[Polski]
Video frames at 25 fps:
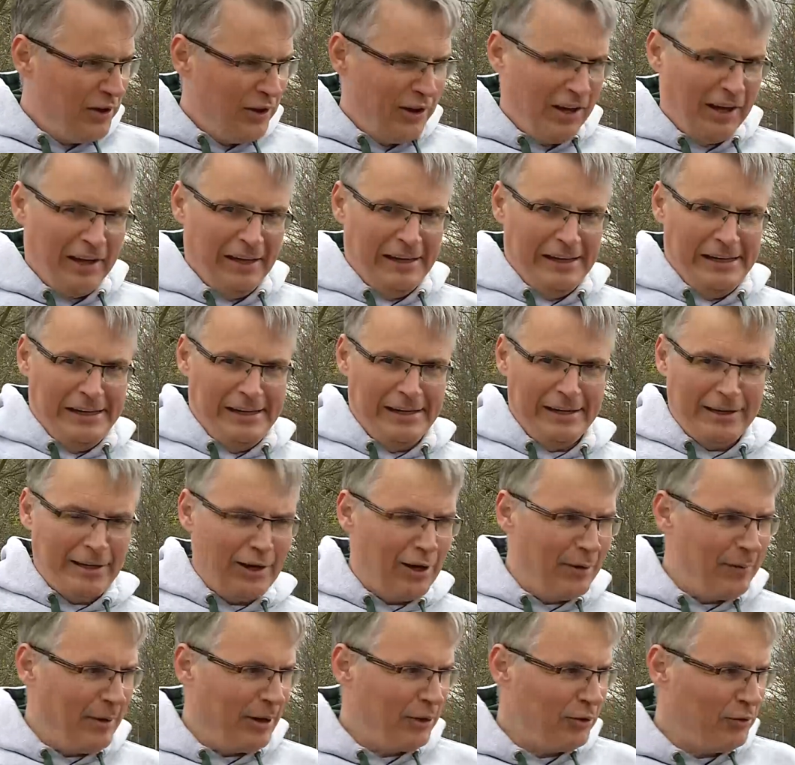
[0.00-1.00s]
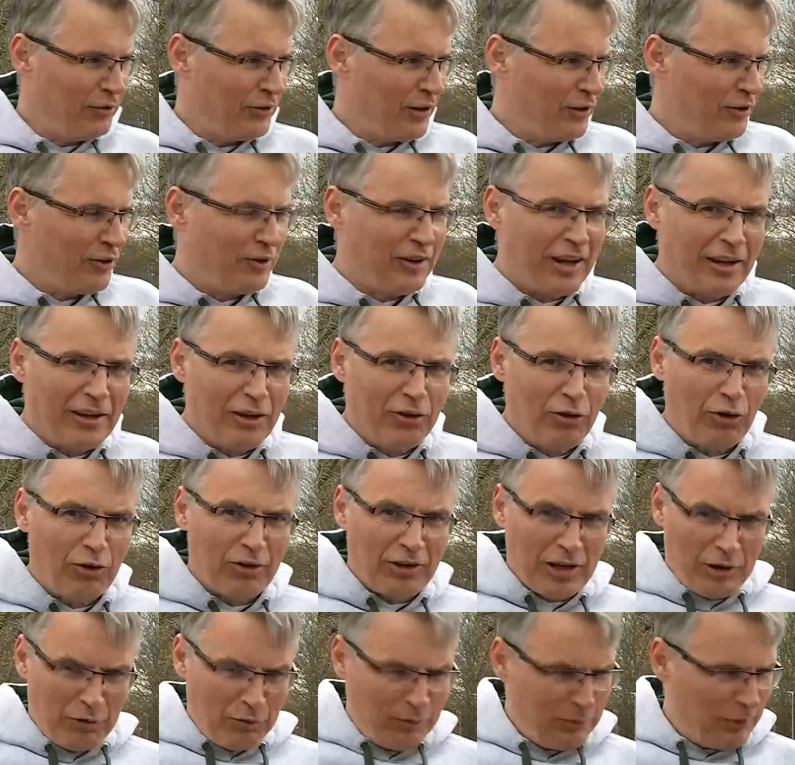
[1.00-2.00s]
e, kilometrów, ten dostanie dostanie
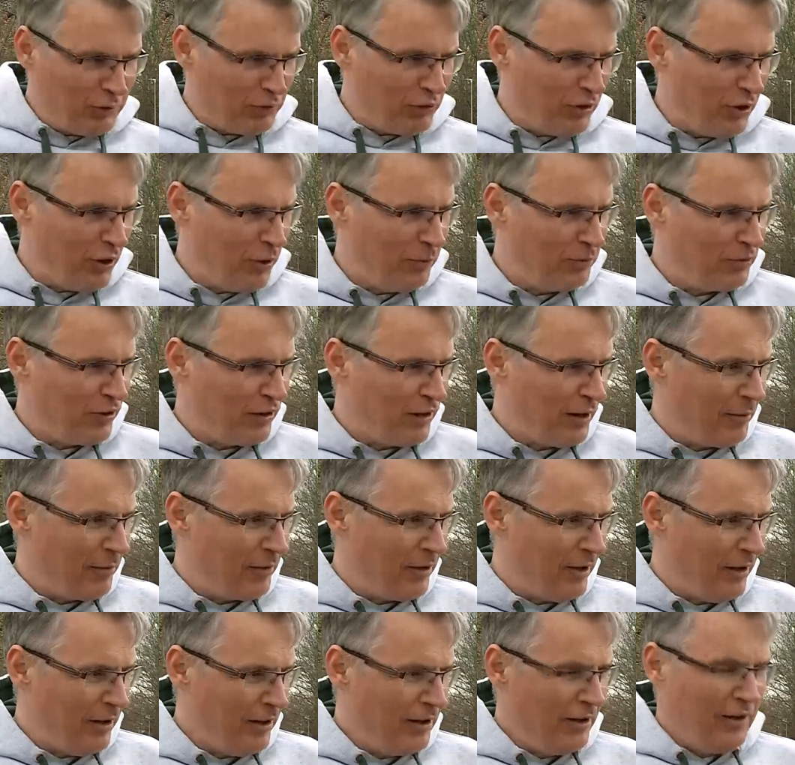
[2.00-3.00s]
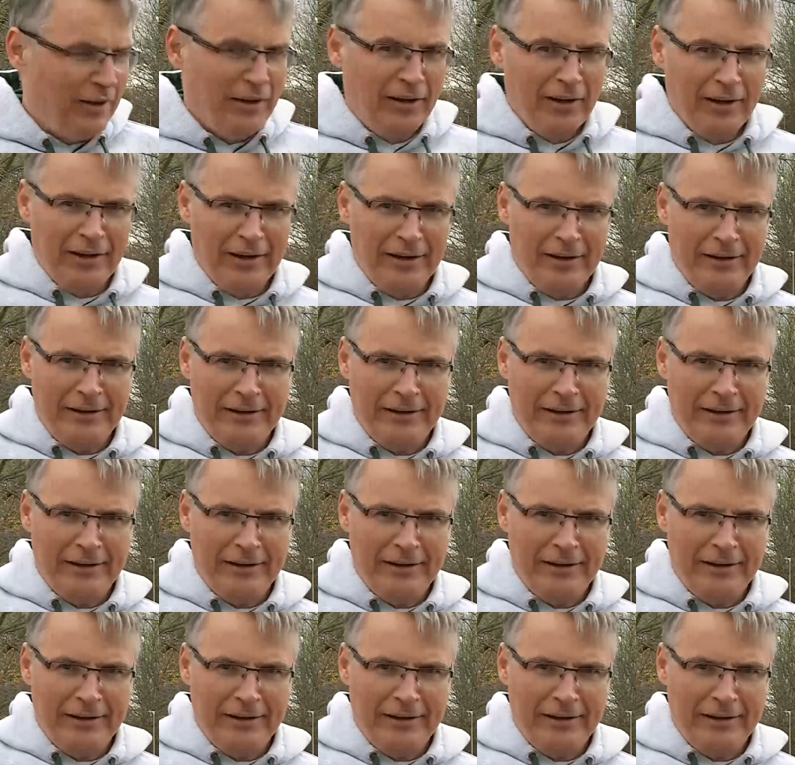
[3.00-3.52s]
torta upieczonego przeze mnie, e,